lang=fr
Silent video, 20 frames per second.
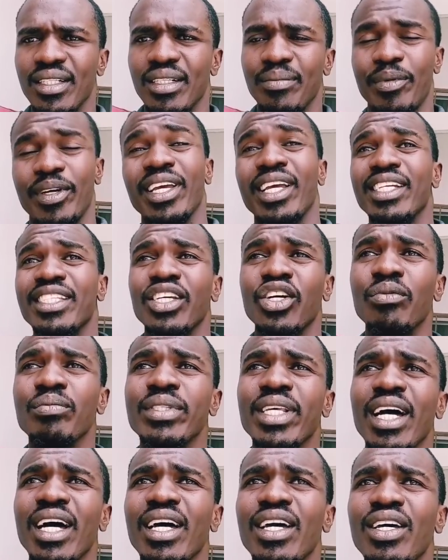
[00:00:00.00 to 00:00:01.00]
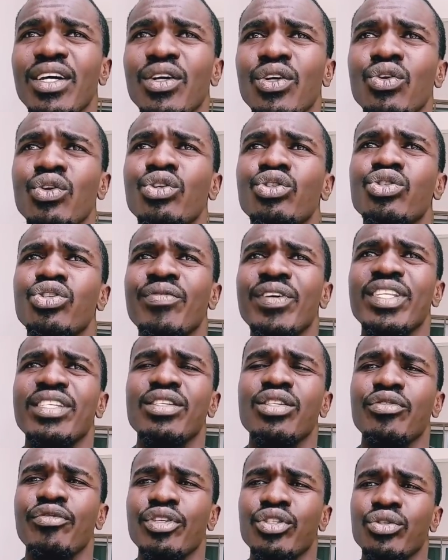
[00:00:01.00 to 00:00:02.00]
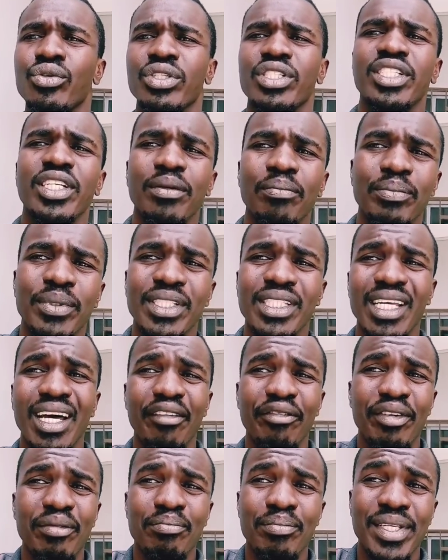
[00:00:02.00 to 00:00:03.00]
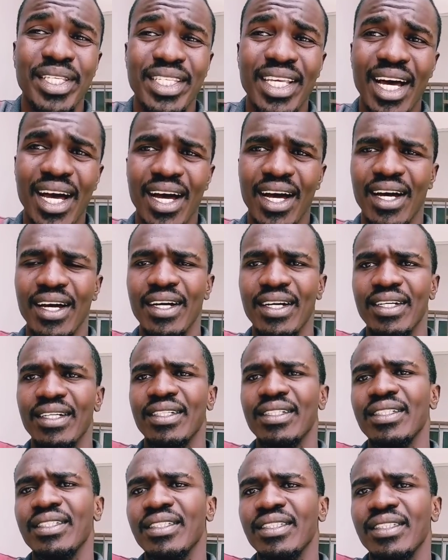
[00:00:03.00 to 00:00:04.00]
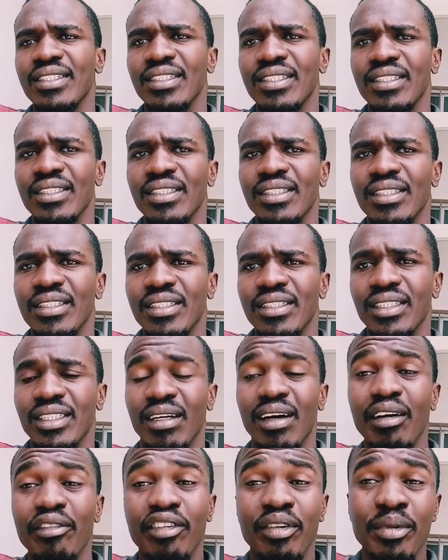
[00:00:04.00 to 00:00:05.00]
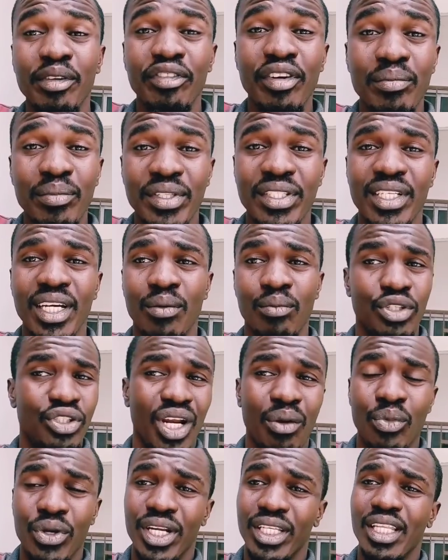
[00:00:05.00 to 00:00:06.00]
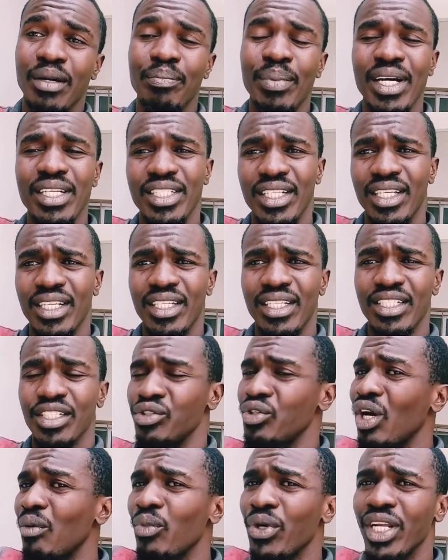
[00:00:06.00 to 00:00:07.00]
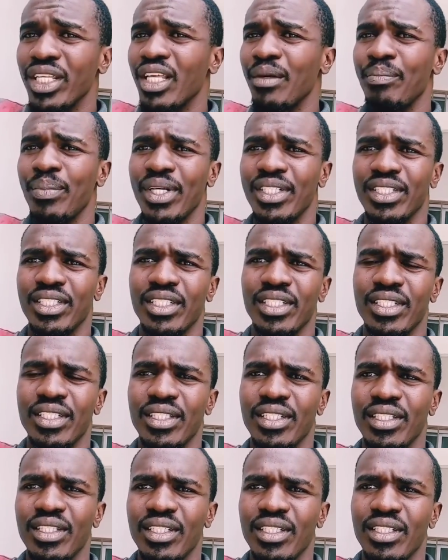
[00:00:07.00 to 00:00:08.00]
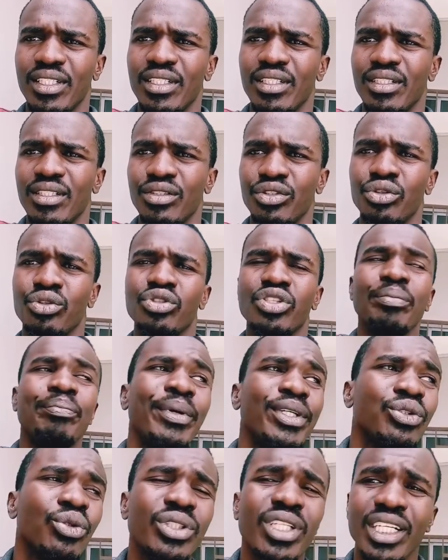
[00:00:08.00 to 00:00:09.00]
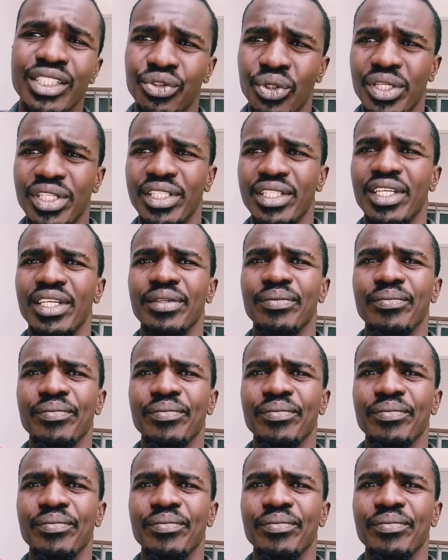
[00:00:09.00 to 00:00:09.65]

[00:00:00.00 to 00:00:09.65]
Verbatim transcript: voyez, quand c'est comme ça, le jour où tu vas décider de faire sortir en ça va faire bizarre. Ça a vraiment fait bizarre. Moi, je suis abonné à ta page. et hein. je suis abonné à ta page. Je ne sors pas trop d'actualité.